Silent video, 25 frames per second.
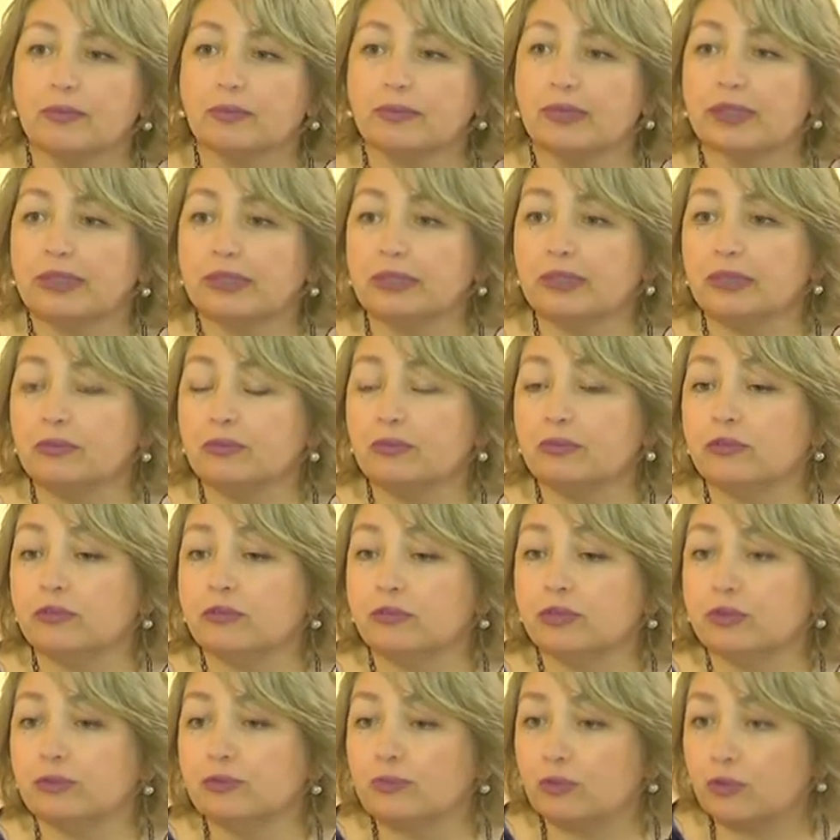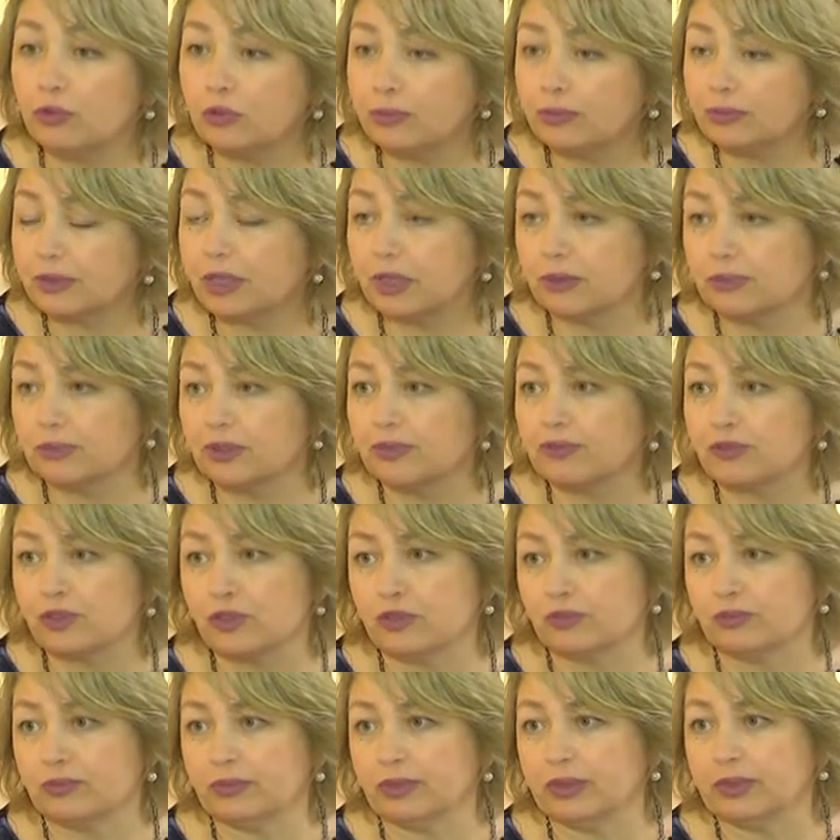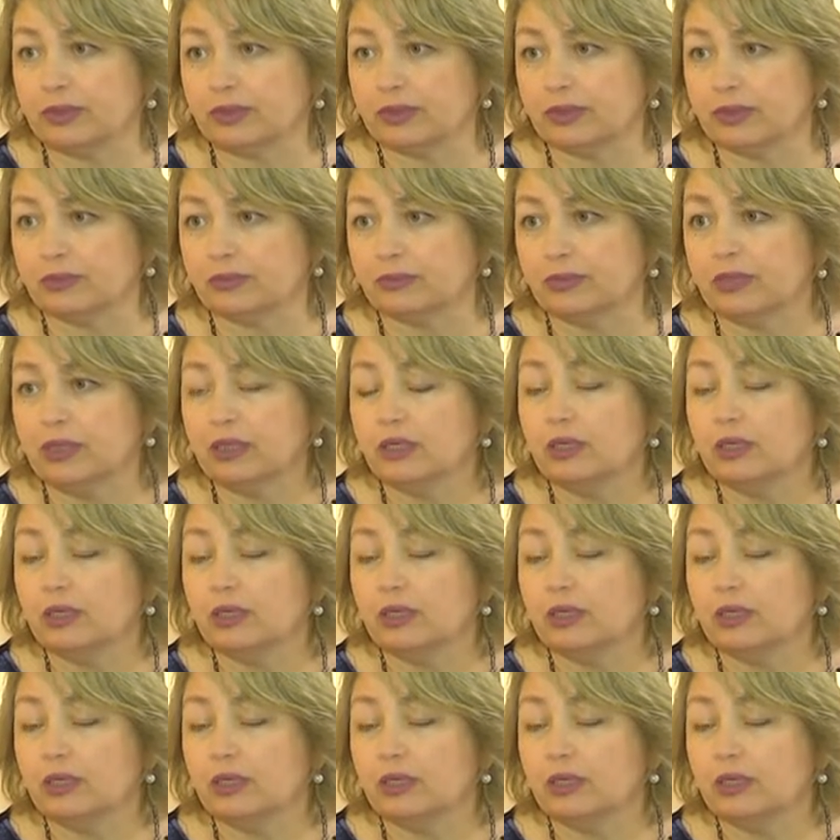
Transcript: Поэтому вот помня обо всем этом,